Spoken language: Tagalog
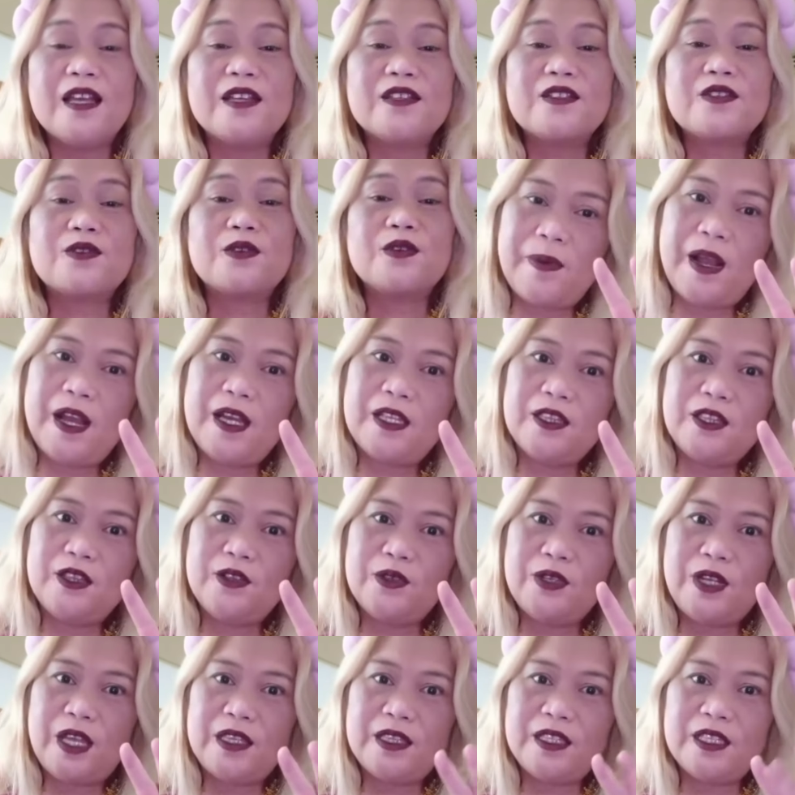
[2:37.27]
So, pangatlo
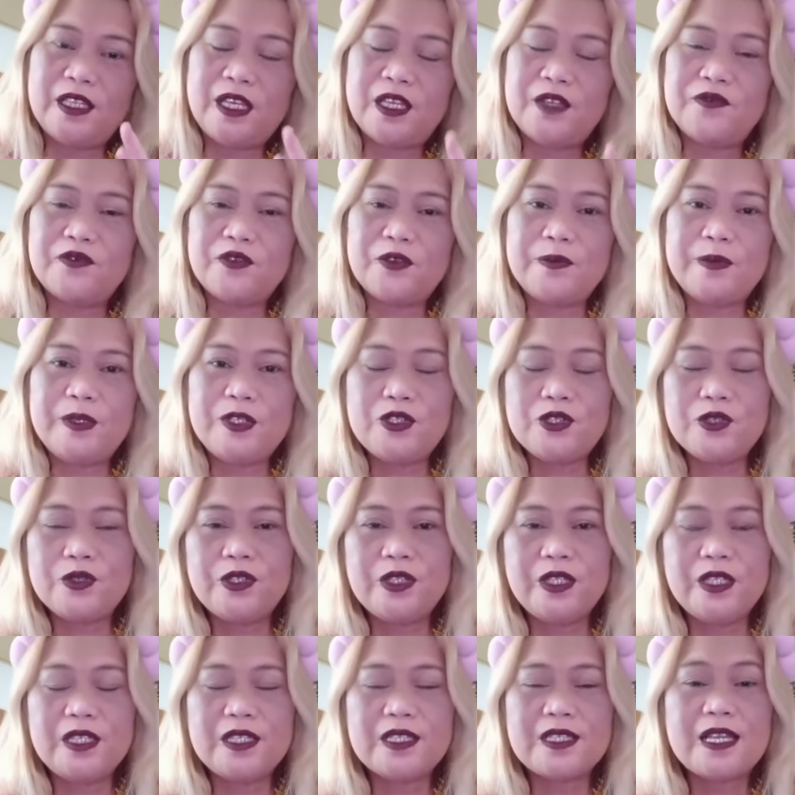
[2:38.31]
natin na
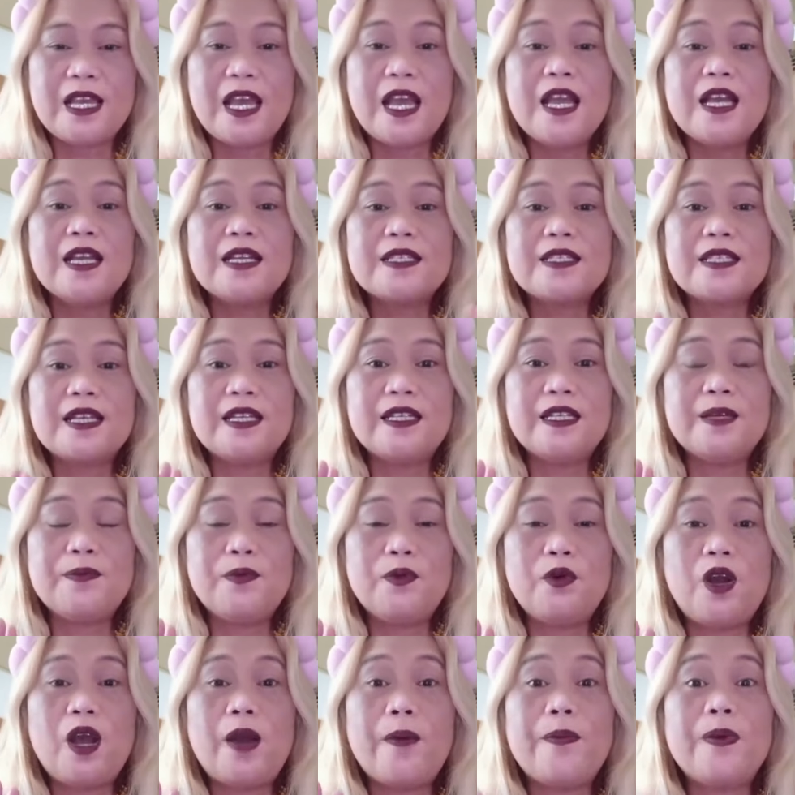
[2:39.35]
information is, sana
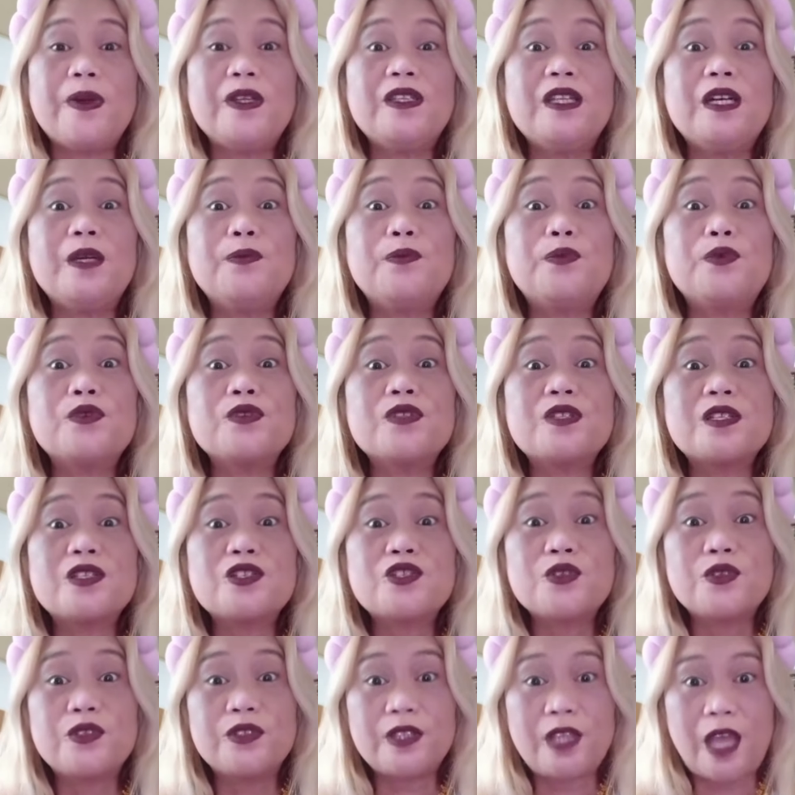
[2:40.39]
po kapag
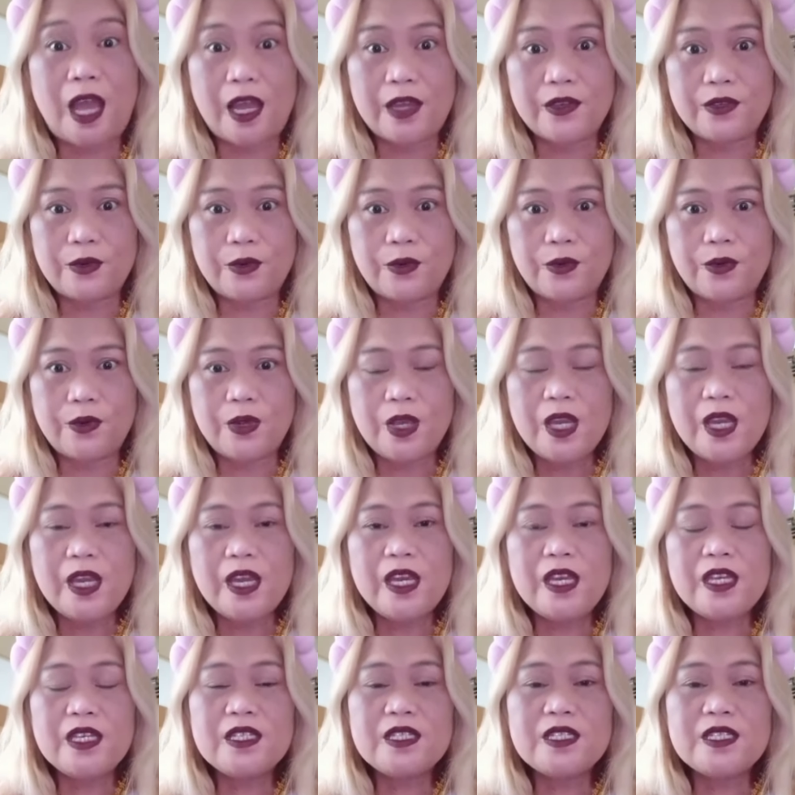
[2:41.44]
nagprosesyon tayo,
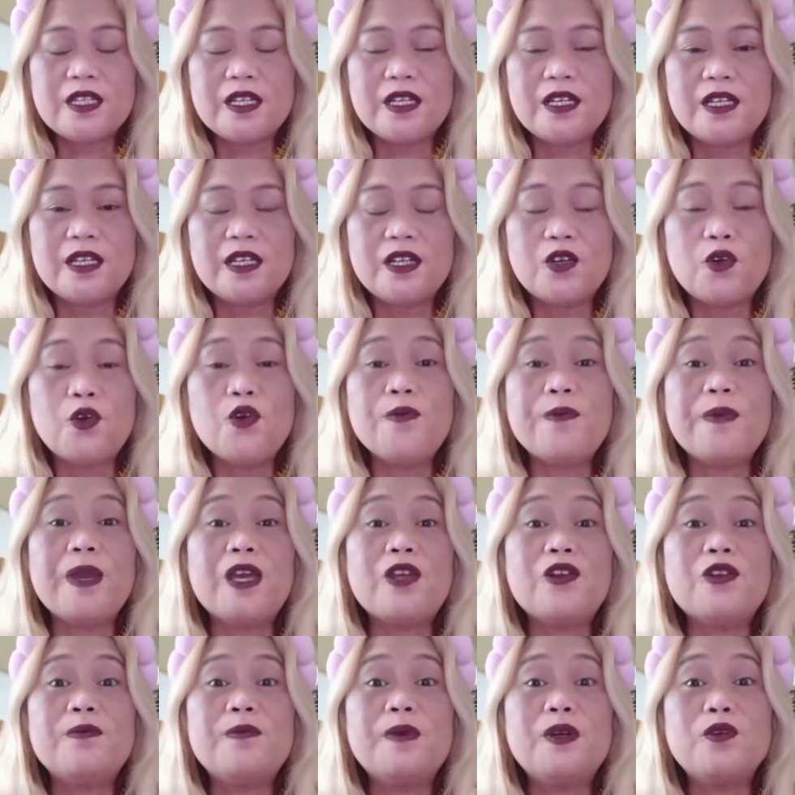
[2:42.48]
is uh, kung
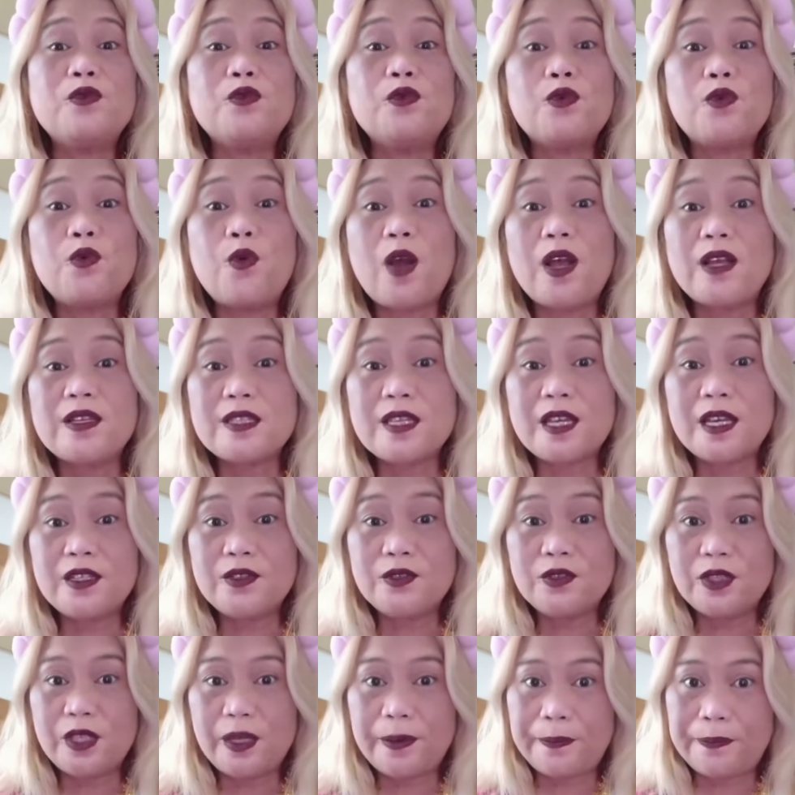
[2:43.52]
meron mang kukuha sa
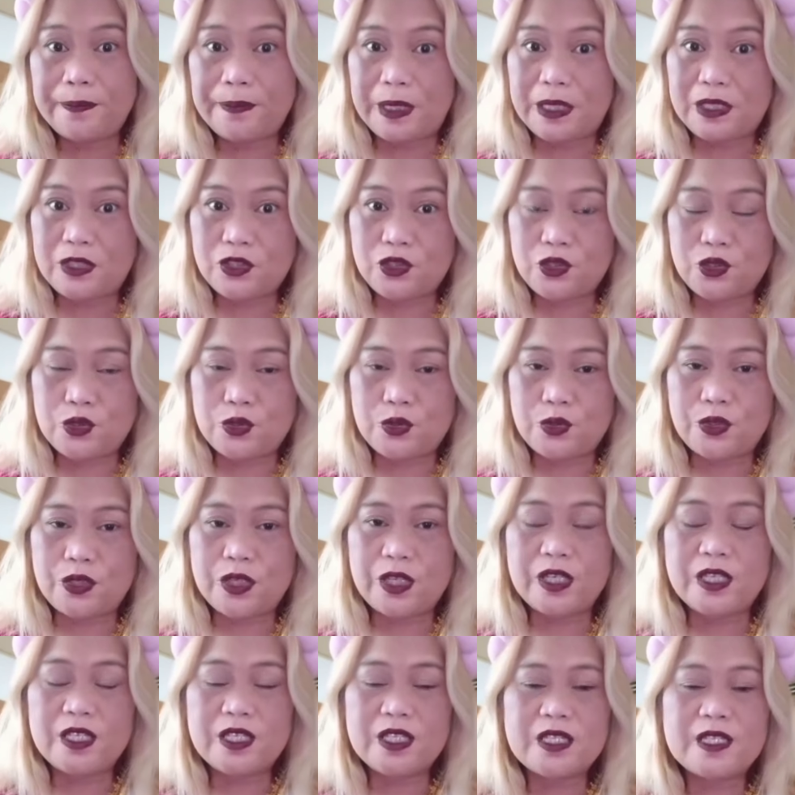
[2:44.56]
inyo ng
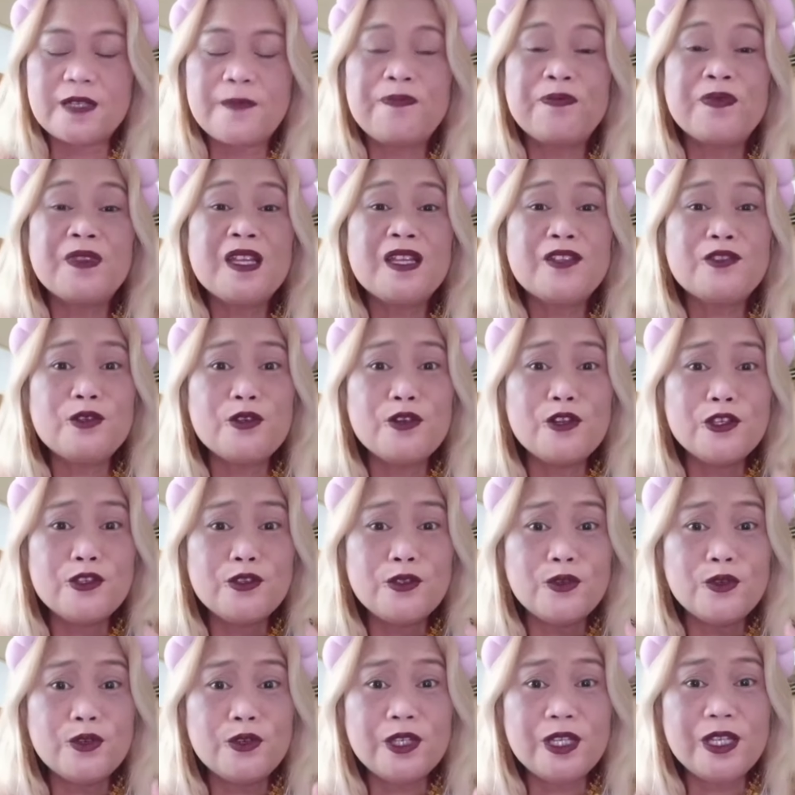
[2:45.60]
picture, is
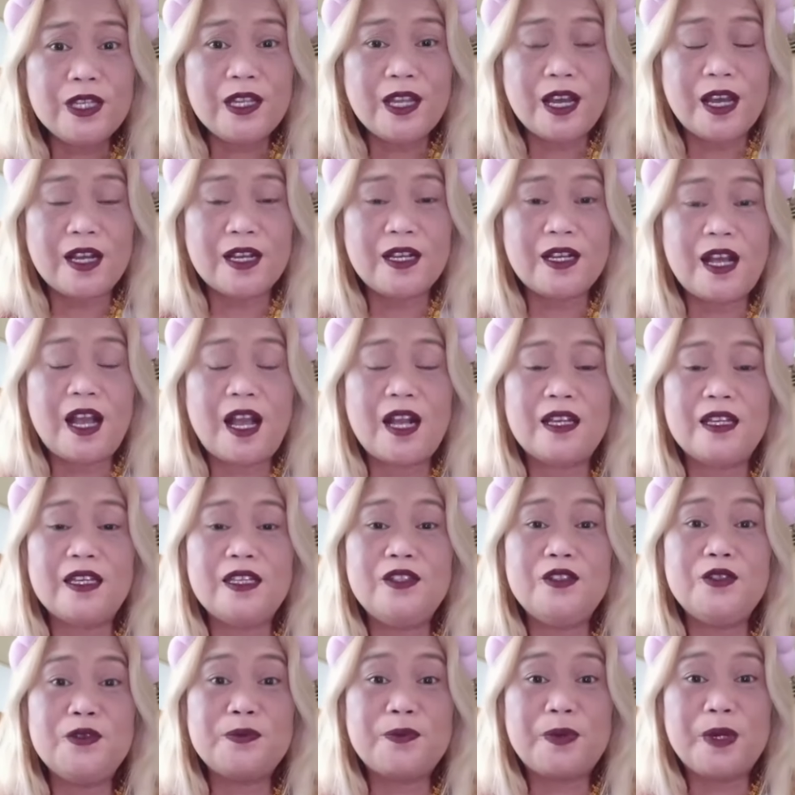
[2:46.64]
tuloy-tuloy lang ang
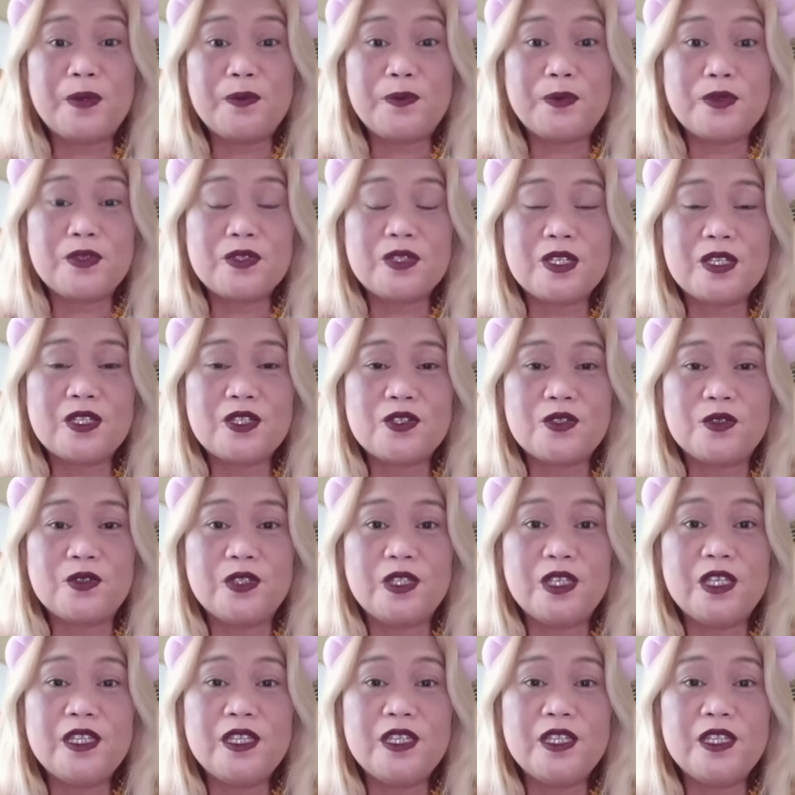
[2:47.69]
inyong pagprosesyon.